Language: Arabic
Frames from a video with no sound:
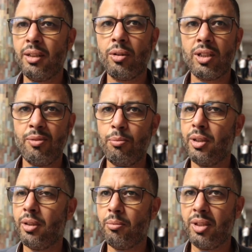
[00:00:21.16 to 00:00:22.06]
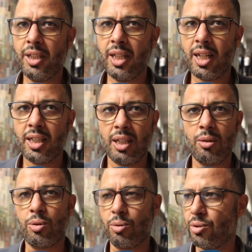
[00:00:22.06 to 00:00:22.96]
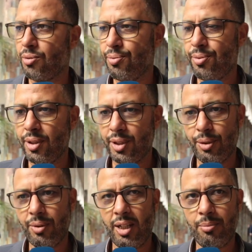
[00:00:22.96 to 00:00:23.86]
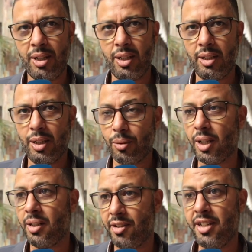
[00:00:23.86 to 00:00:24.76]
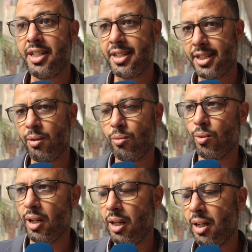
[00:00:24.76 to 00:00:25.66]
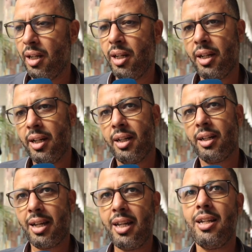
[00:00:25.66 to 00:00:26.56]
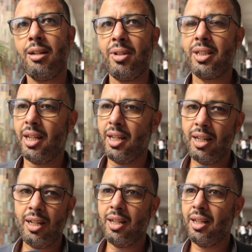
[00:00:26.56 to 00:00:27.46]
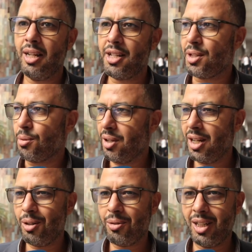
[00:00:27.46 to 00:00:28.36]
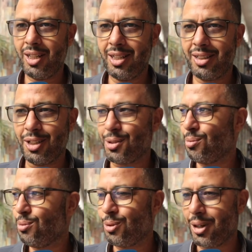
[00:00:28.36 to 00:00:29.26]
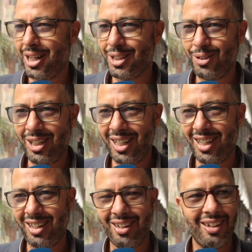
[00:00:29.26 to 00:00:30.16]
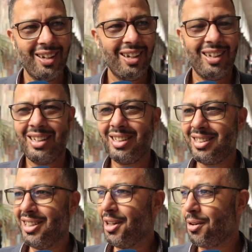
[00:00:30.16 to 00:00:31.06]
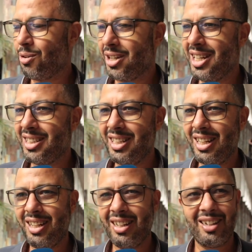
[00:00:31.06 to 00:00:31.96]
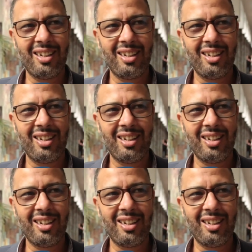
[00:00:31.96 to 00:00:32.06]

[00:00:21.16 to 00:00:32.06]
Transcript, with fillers: نقطه من النقاط او جوج في جدول اعمال الدوره في الجلسه الاولى خيمت على الاجواء وعلى التصورات وعلى التحركات ديال